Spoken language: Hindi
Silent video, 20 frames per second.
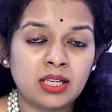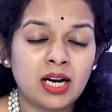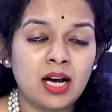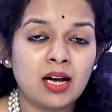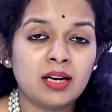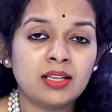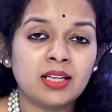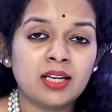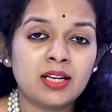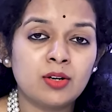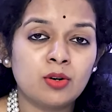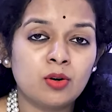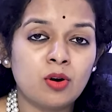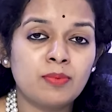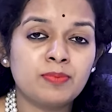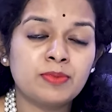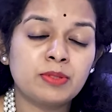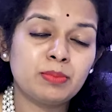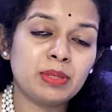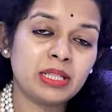कान का
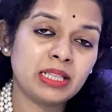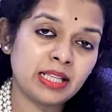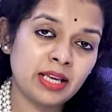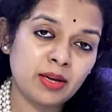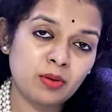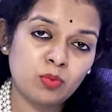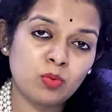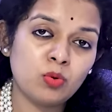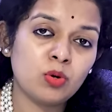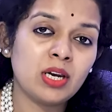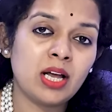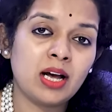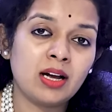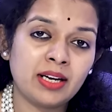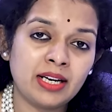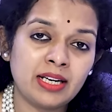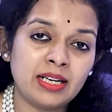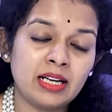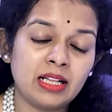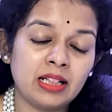ड्रॉप्स मिलते हैं वो
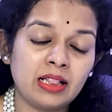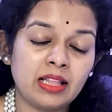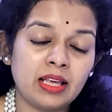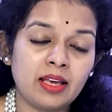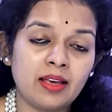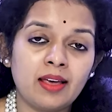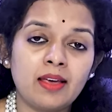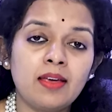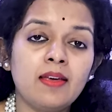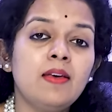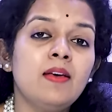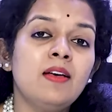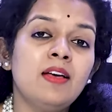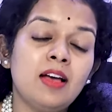ला के डालते हैं